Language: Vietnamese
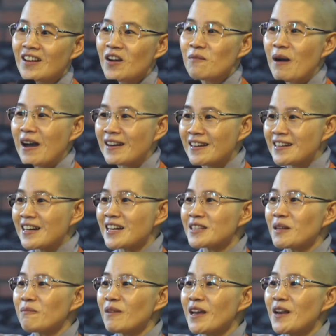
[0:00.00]
đó bạn này rất
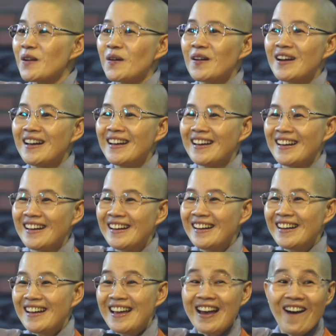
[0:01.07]
là tâm lý luôn
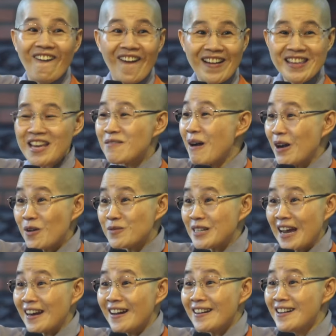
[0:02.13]
hỏi gì bạn cũng
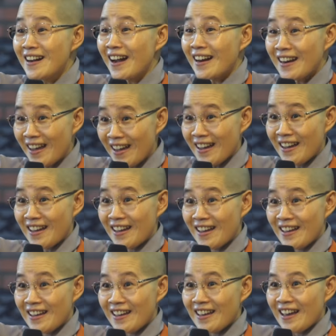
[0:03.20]
trả lời được hết á
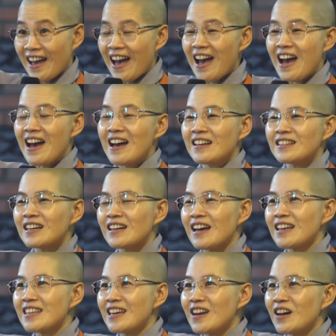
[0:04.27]
à tức
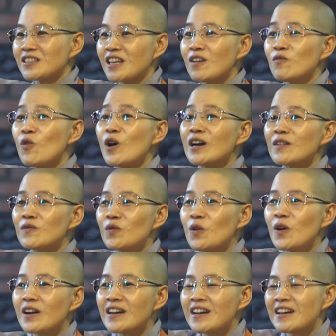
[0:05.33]
là gì đâu tới vuốt
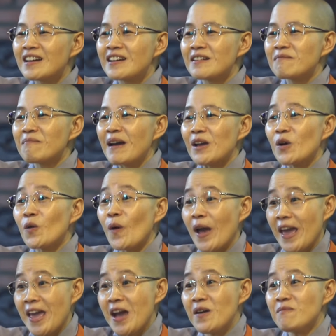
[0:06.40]
vuốt mày có
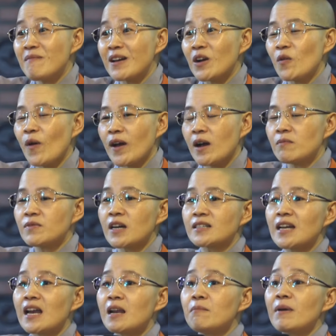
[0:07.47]
khỏe không mày có khỏe không
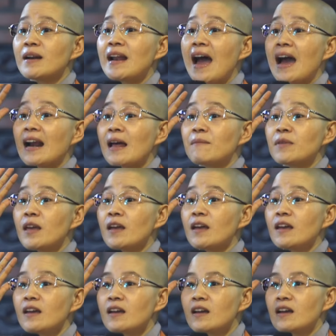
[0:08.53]
thật ra là mình đang làm
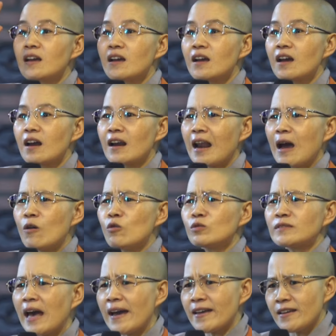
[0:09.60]
gì
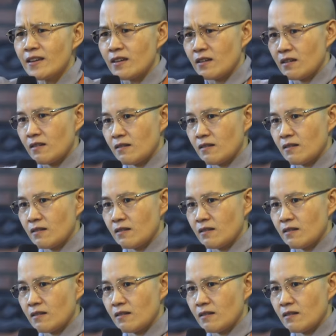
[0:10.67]
lau tay